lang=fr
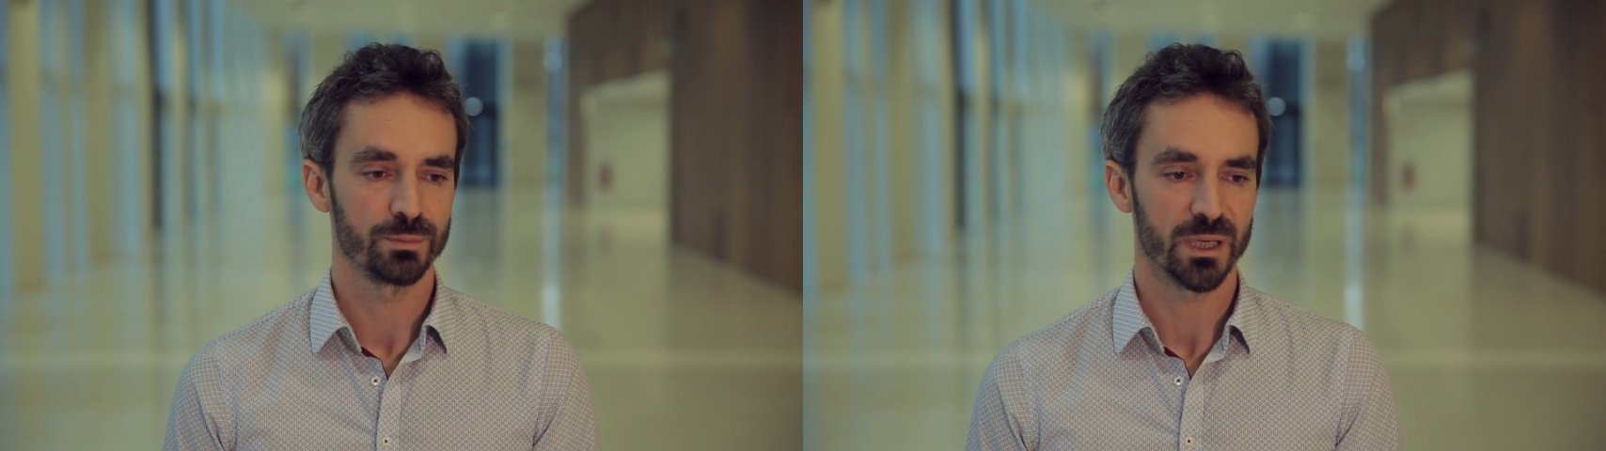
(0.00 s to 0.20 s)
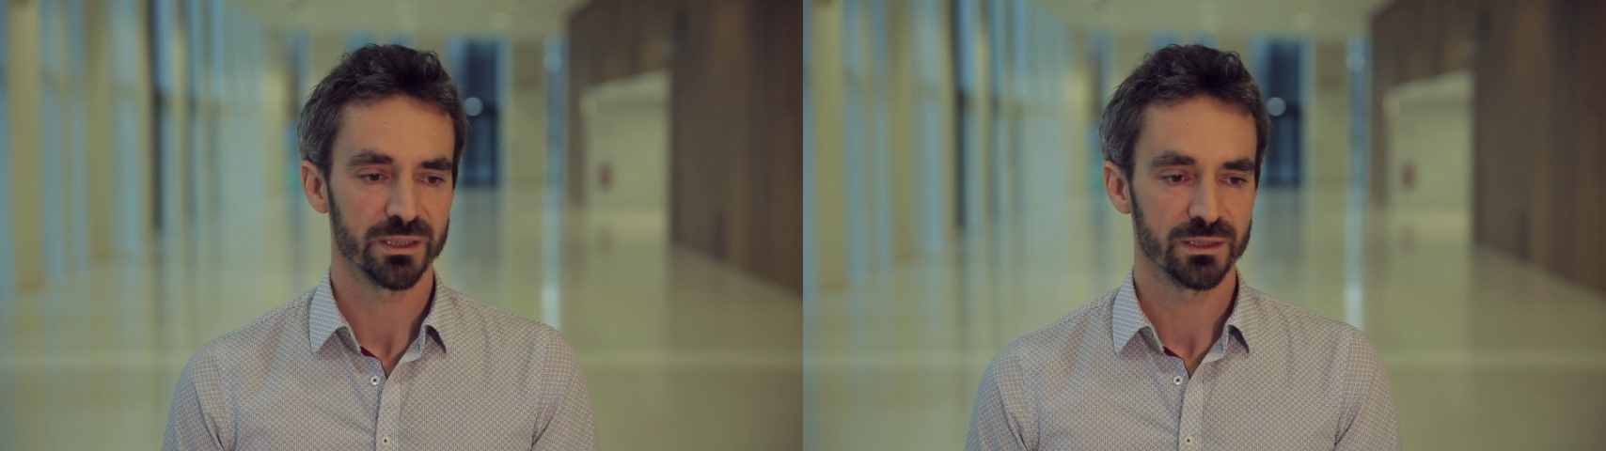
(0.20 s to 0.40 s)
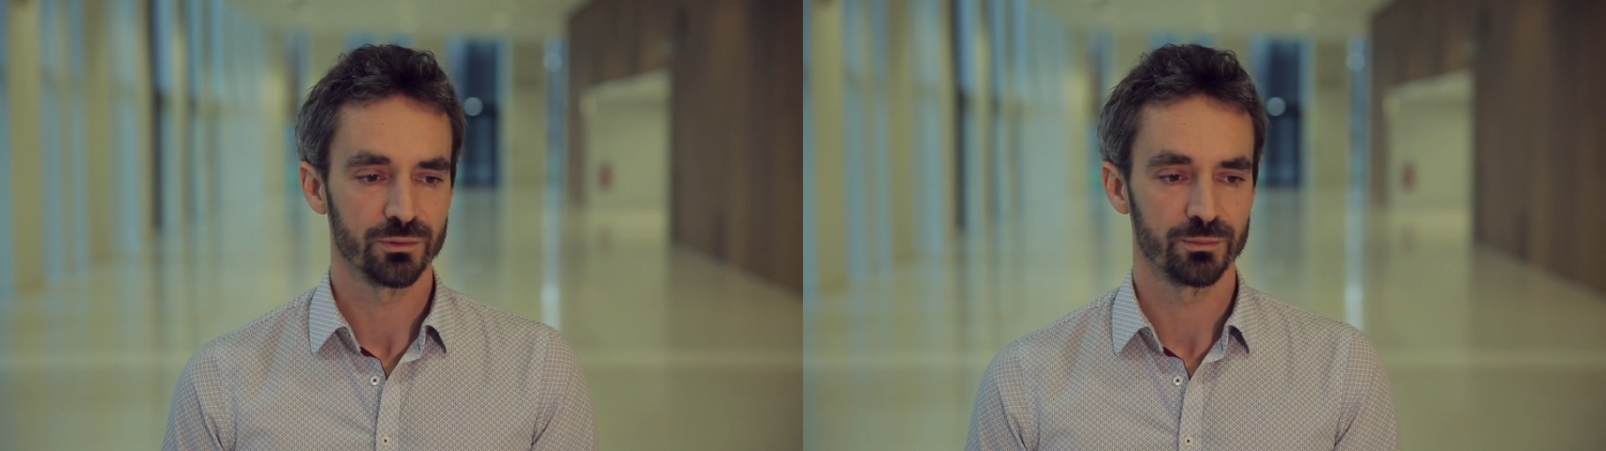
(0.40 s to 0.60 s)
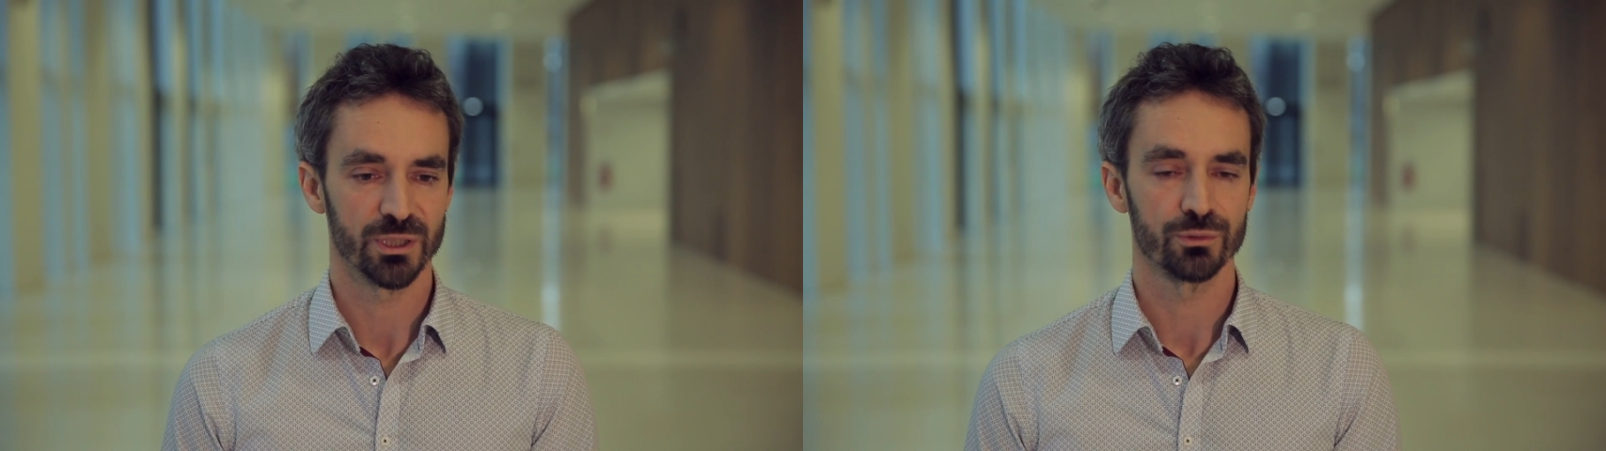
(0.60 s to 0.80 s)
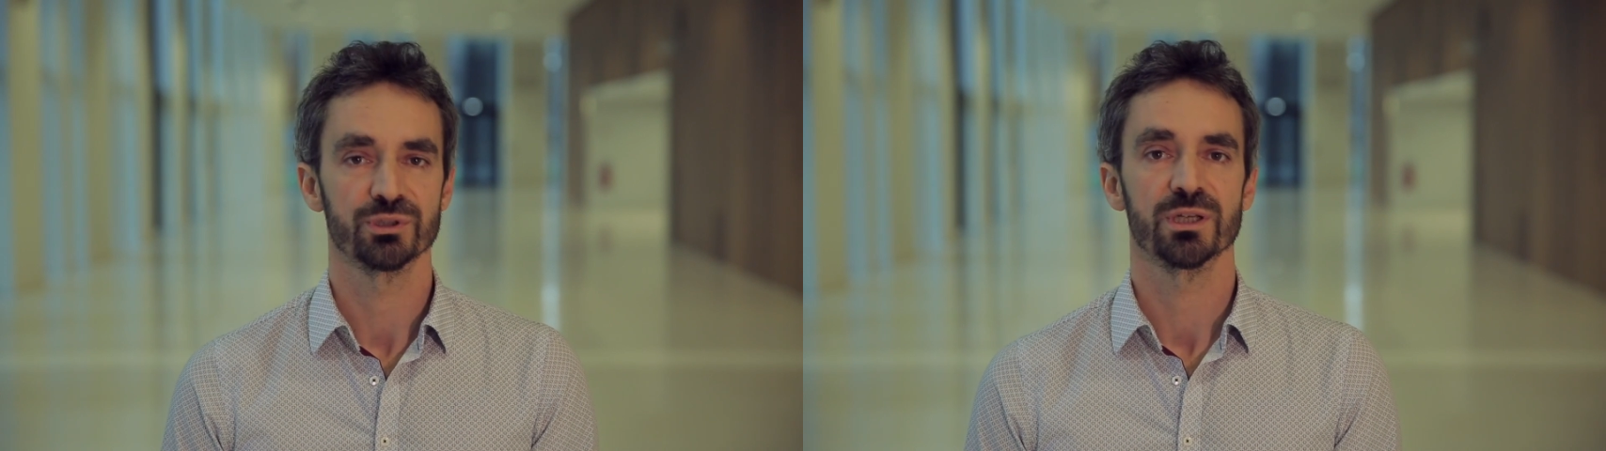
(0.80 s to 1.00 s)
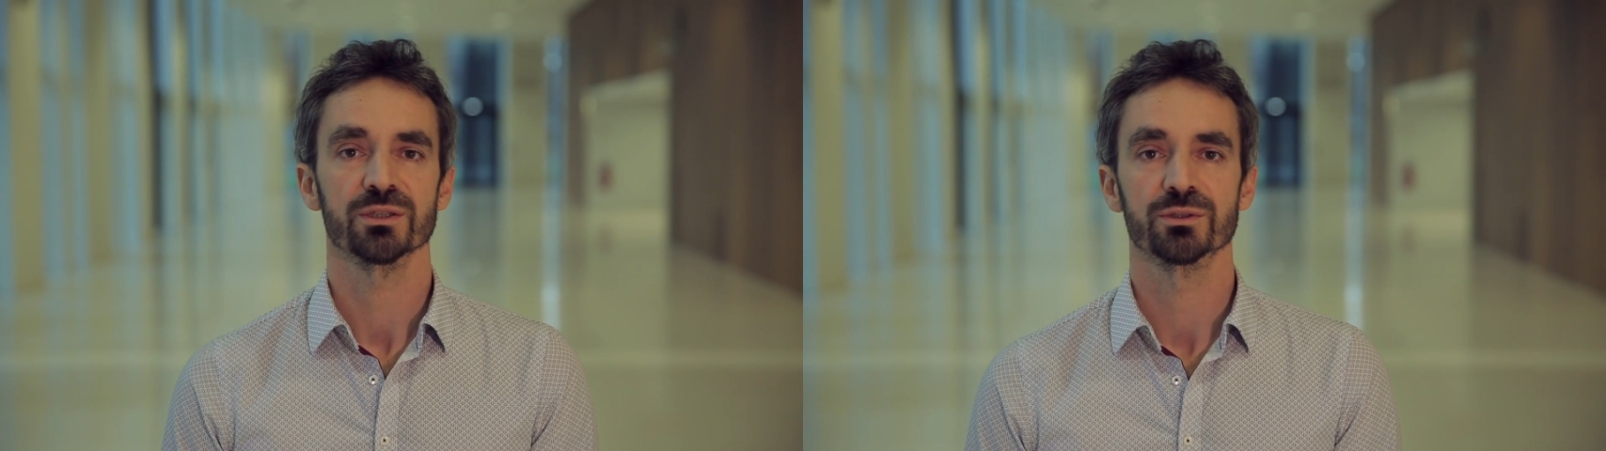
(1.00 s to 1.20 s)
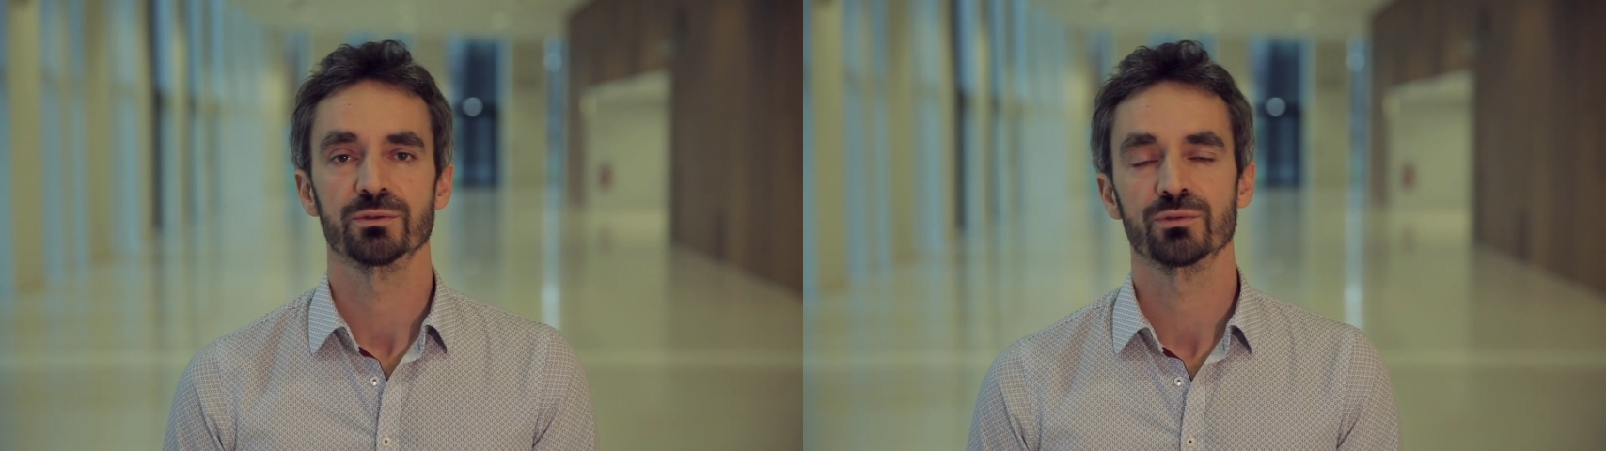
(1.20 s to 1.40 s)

parler de mes recherches